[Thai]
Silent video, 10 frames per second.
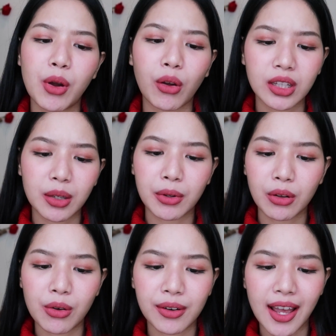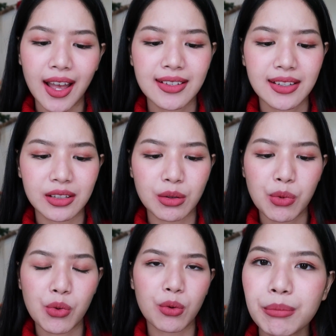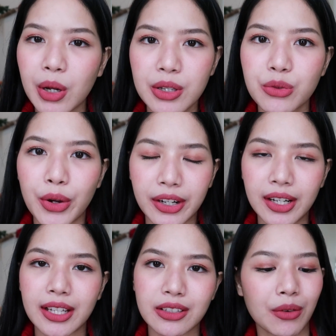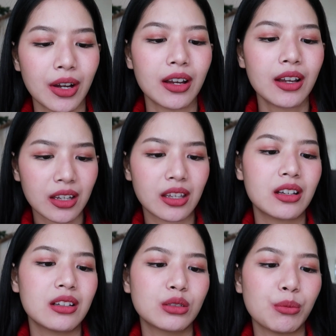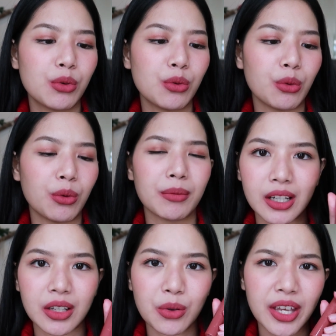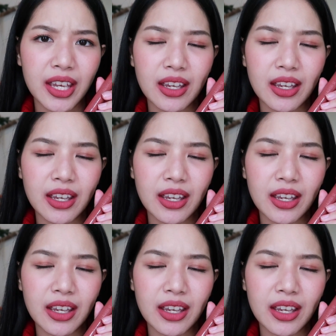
ปกติเป็นคนทาสีชมพูไม่ค่อยสวยเท่าไหร่แต่ว่าอันนี้คือชมพูอะคือโอเค